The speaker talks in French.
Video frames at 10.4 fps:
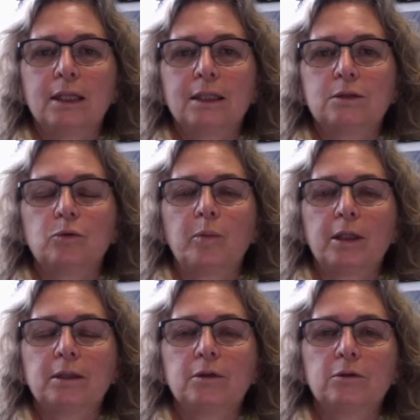qui sont
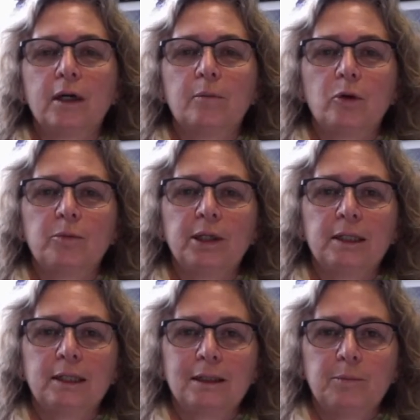particulièrement
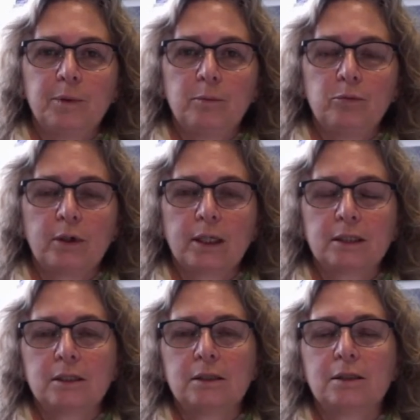bien équipées pour
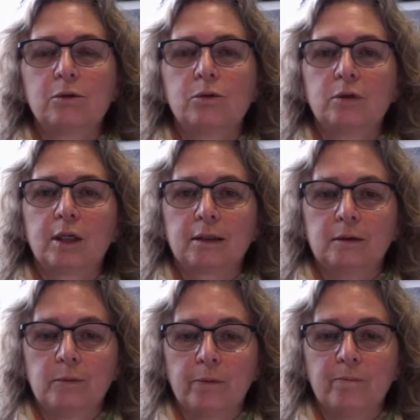résister au
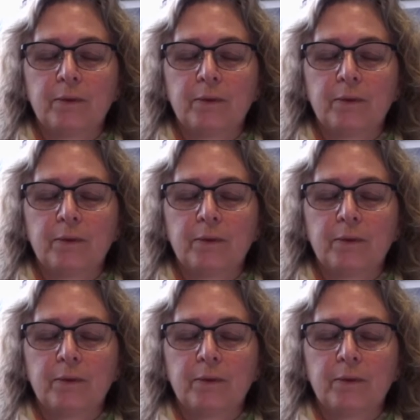traitement.